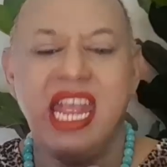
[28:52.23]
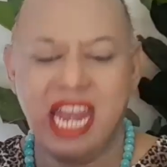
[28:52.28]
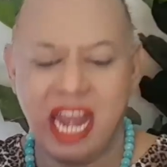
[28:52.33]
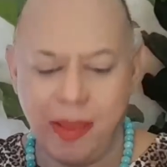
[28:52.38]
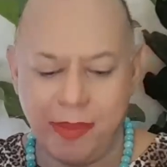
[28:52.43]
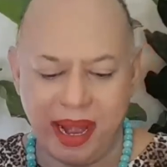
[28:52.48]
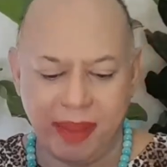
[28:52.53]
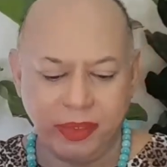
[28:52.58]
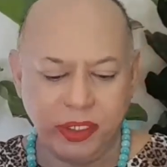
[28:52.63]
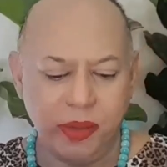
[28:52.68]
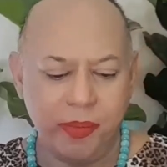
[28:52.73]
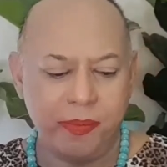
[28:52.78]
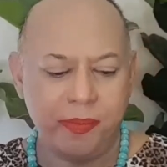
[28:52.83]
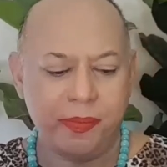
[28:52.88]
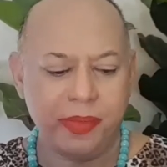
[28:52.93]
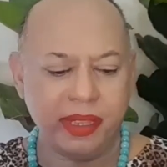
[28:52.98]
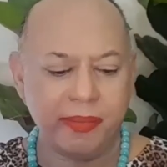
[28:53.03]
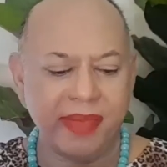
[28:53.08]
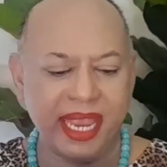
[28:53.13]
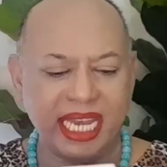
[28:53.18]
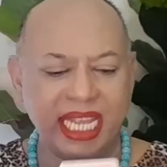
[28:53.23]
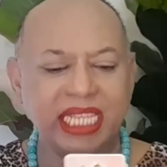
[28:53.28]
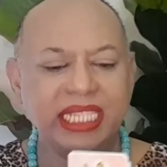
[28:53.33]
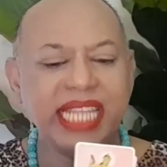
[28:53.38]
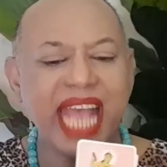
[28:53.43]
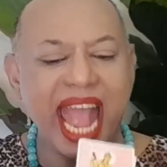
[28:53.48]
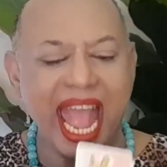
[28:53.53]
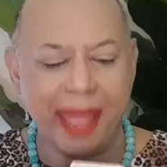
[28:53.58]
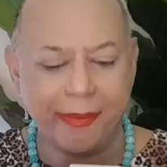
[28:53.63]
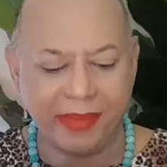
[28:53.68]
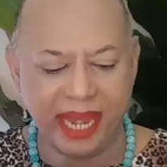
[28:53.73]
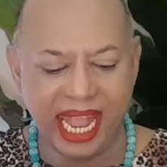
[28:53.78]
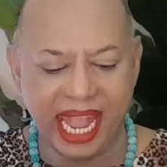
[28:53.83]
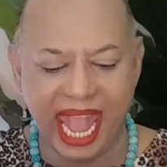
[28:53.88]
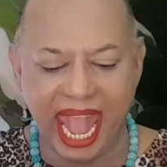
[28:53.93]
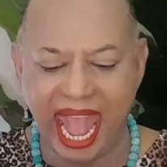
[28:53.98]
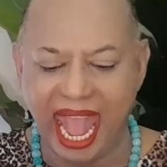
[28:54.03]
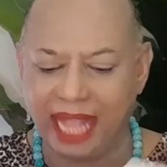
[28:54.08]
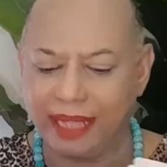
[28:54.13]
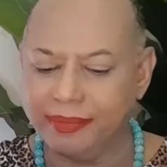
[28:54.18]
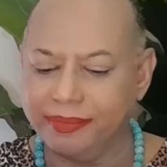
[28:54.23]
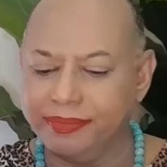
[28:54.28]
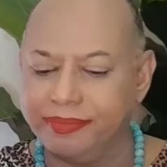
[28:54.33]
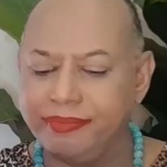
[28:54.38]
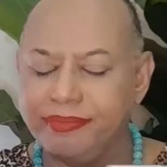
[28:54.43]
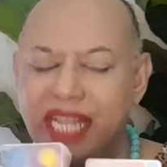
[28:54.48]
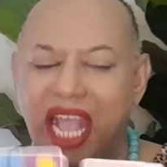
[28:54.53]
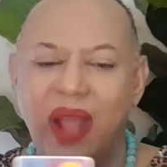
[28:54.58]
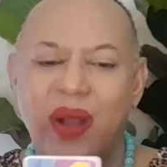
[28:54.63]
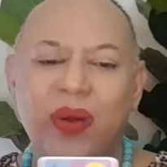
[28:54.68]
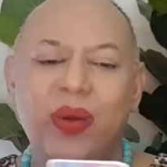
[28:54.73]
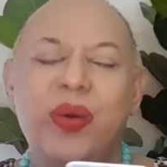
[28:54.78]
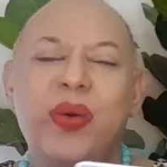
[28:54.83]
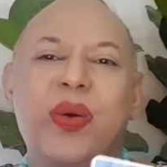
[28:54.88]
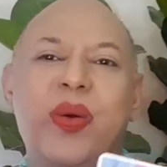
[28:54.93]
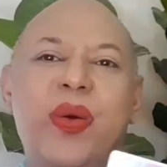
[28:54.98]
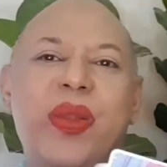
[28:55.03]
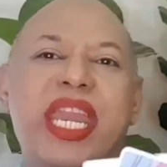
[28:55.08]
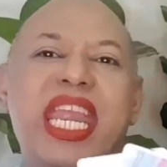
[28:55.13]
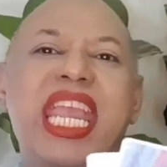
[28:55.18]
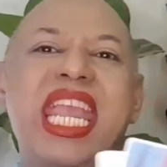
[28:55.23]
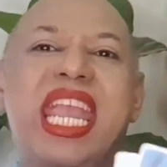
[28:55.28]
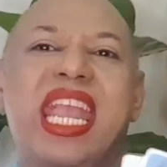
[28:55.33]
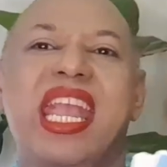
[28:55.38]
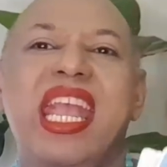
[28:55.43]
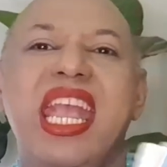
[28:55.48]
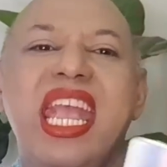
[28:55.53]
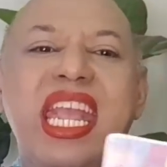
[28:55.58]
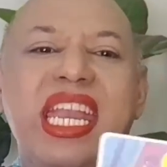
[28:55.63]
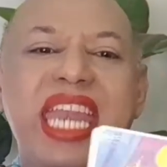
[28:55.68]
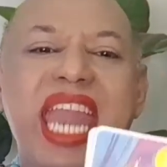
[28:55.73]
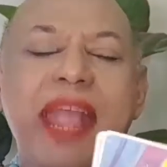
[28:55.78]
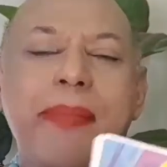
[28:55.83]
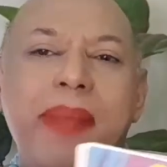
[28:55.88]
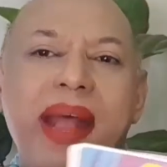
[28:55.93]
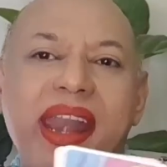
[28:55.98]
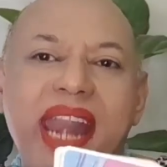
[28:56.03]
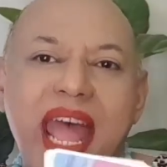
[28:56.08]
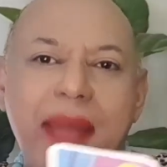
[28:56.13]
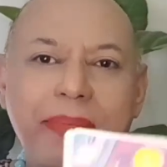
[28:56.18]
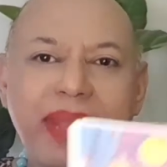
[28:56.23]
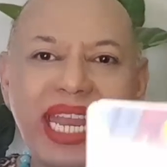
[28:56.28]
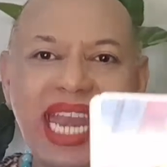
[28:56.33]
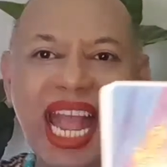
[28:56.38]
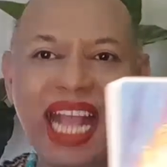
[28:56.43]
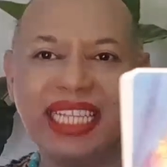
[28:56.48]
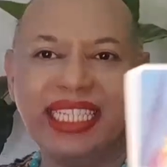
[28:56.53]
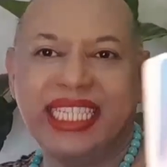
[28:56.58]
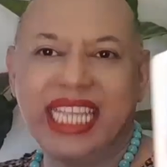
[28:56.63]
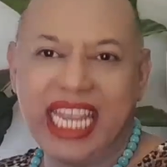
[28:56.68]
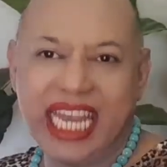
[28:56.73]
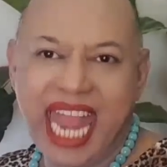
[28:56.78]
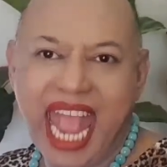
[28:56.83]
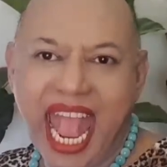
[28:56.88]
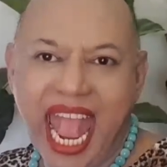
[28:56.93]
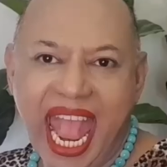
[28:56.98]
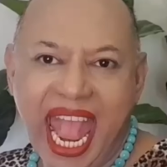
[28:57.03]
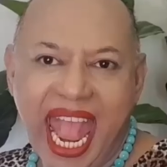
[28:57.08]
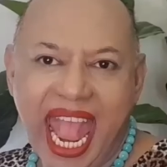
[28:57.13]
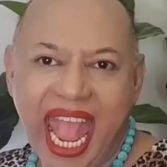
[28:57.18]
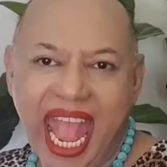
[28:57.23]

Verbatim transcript: เรามารับชมใบที่3นะคะโอ้โหนี่ได้พระรามกับนางสีดา